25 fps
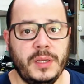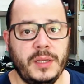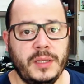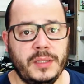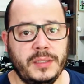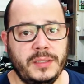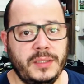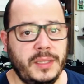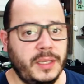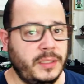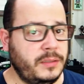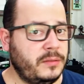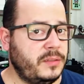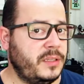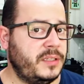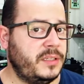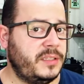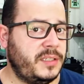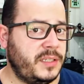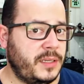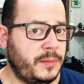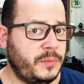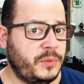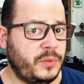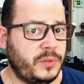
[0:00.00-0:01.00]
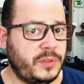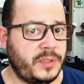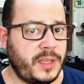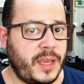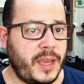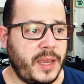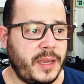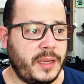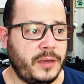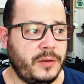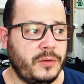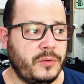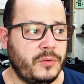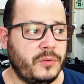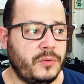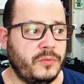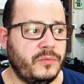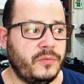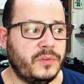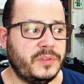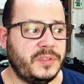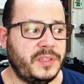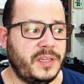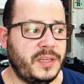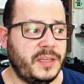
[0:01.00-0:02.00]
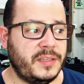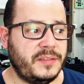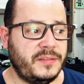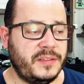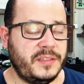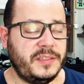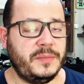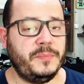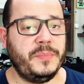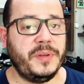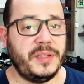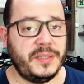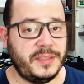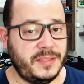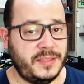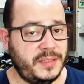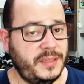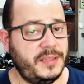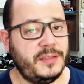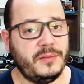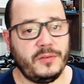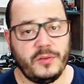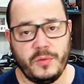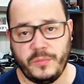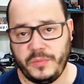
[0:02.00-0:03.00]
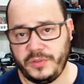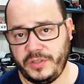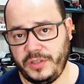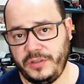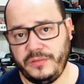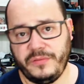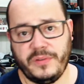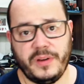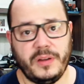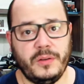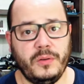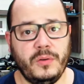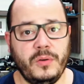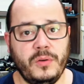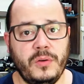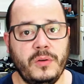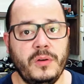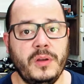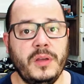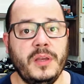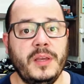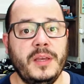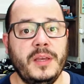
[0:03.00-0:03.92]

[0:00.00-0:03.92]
Dentro desse âmbito técnico, você às vezes precisa, como a gente falou,